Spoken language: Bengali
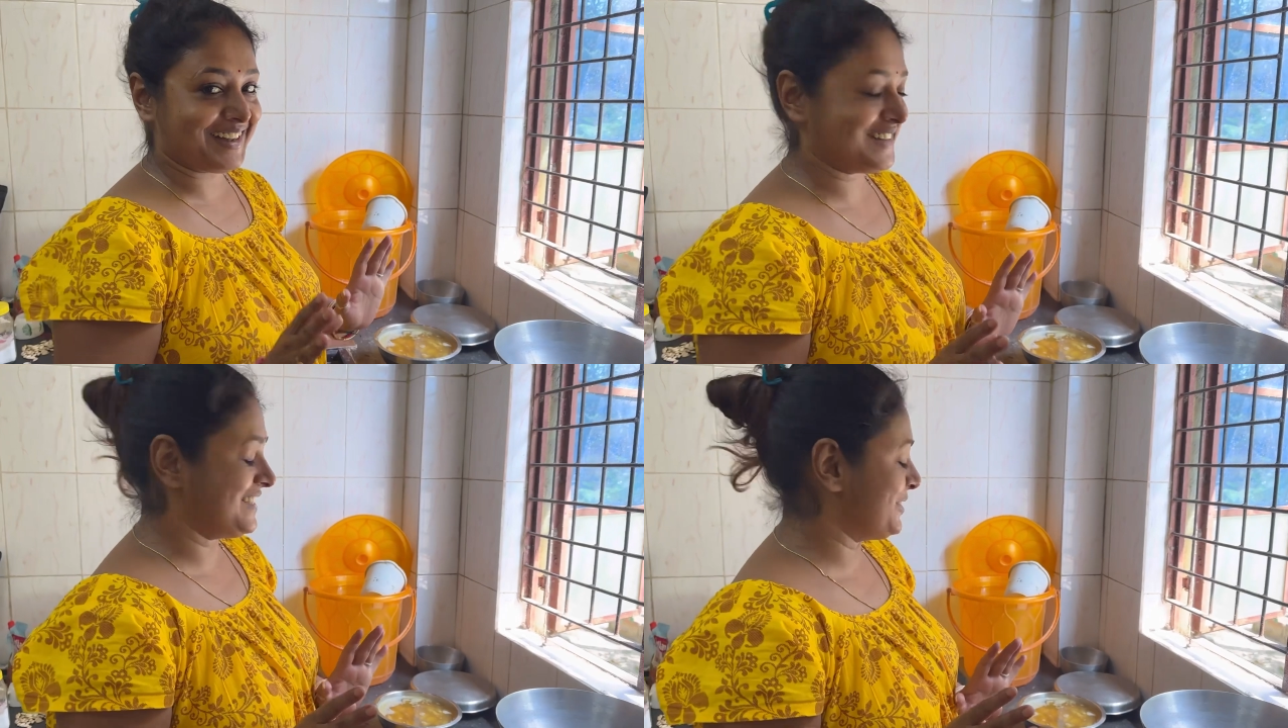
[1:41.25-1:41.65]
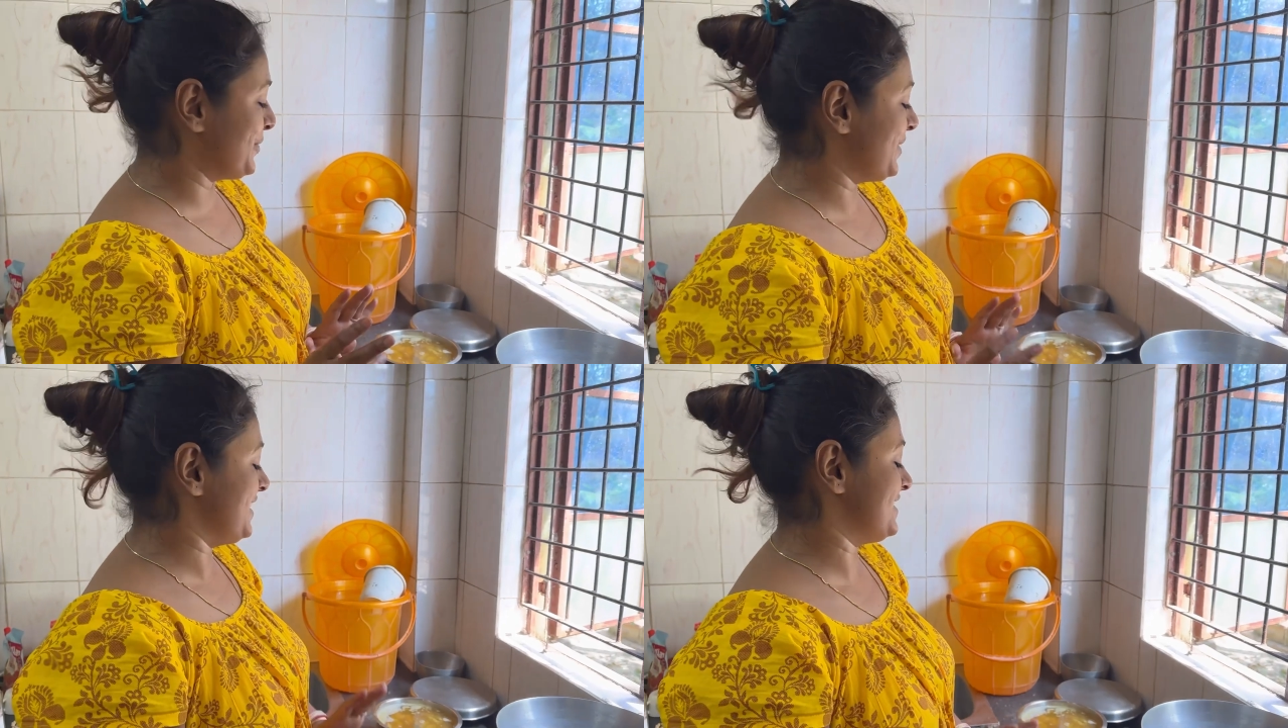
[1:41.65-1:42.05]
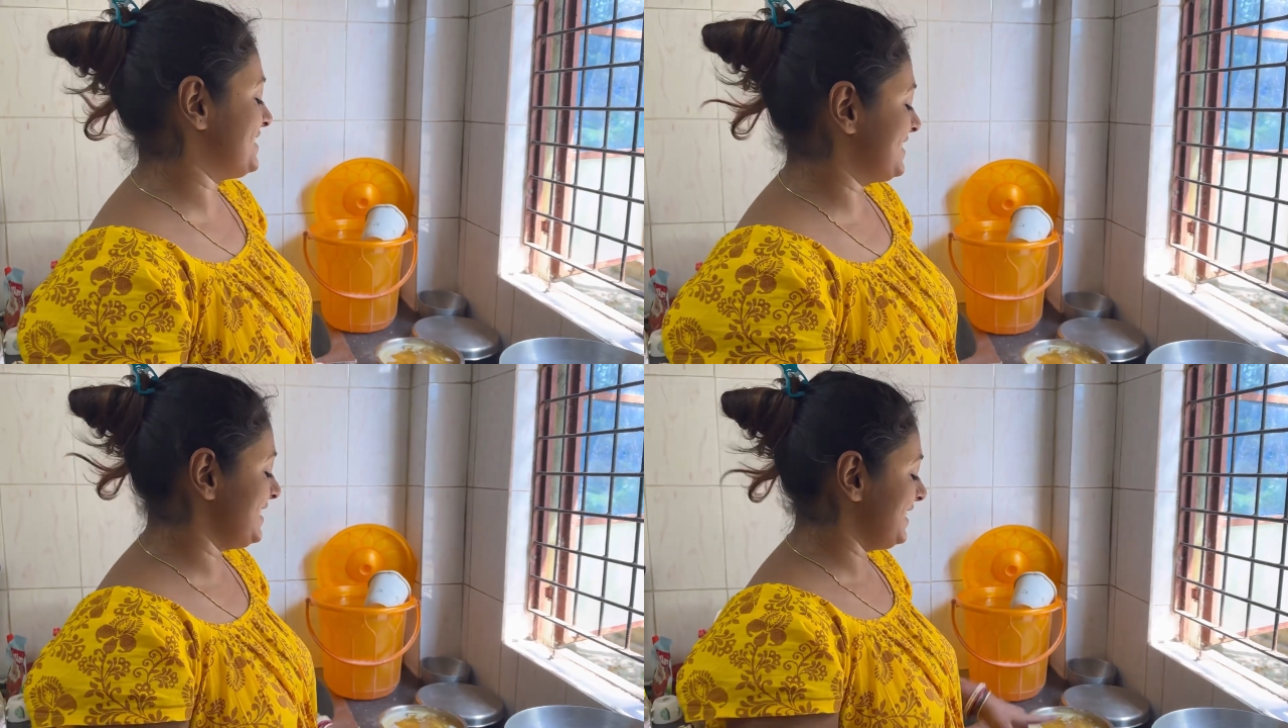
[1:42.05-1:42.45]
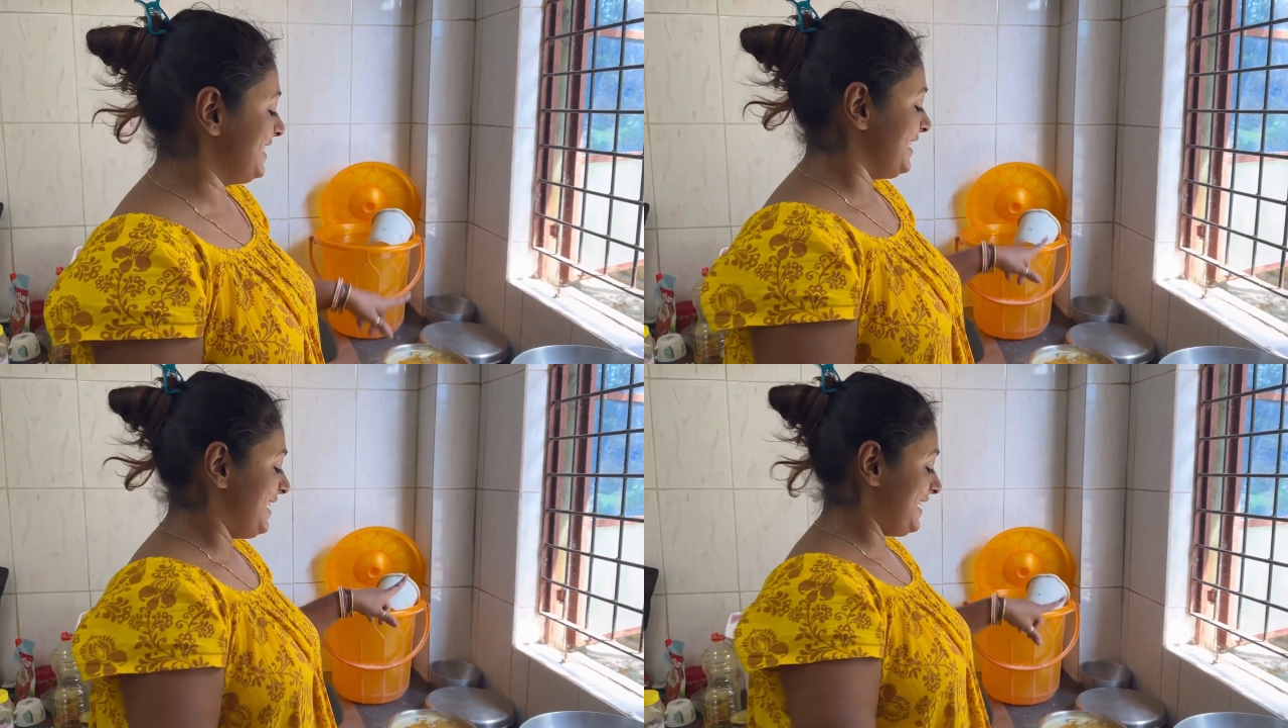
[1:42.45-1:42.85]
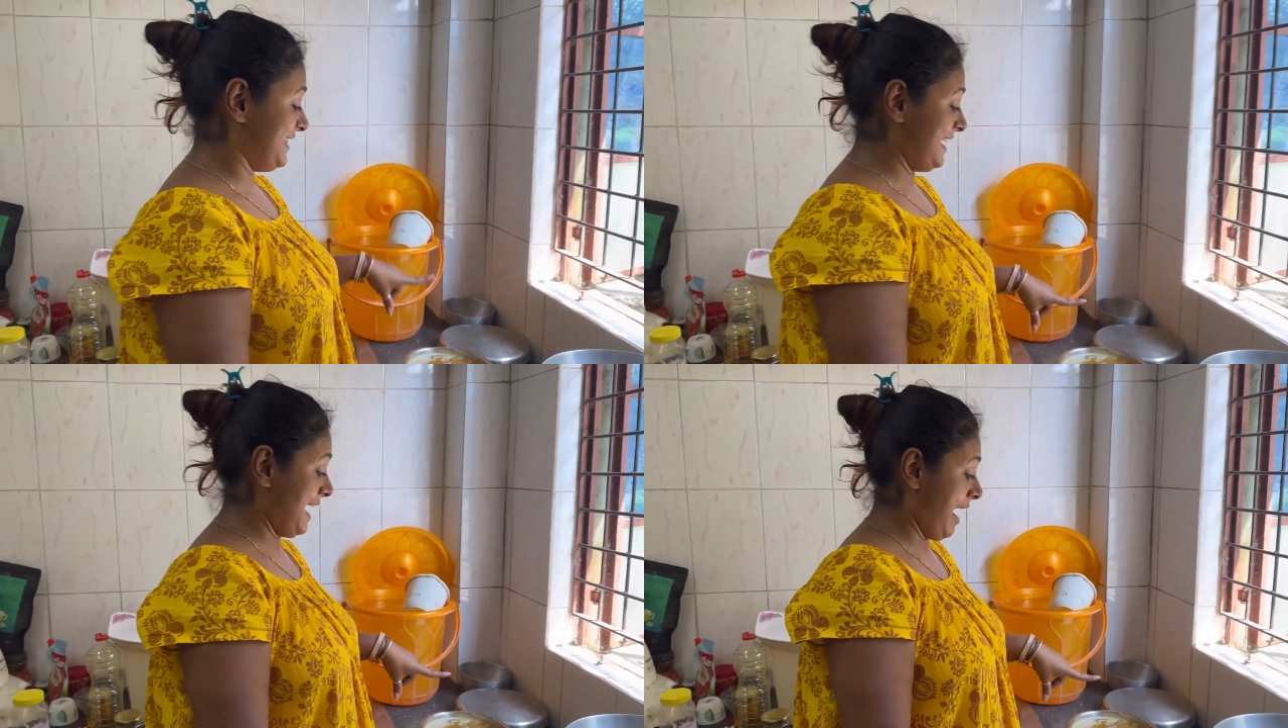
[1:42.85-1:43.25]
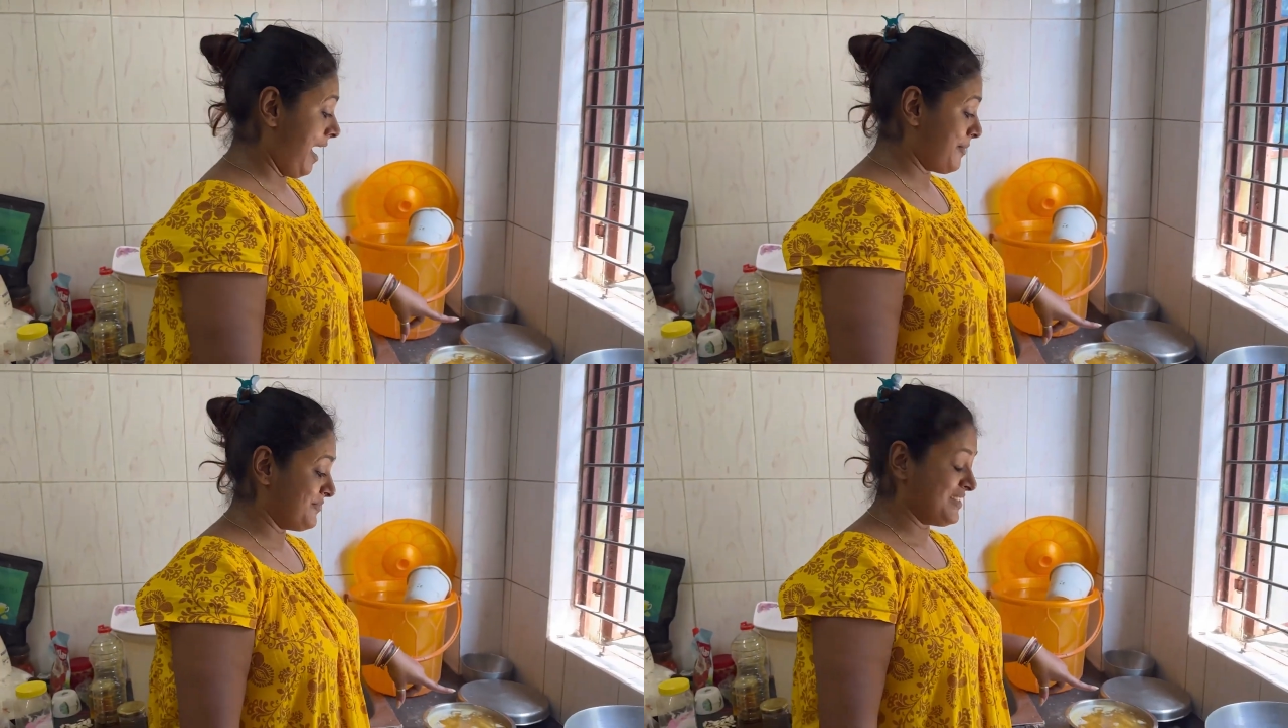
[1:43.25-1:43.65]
কাজই হয়ে এসেছে এদিকে আম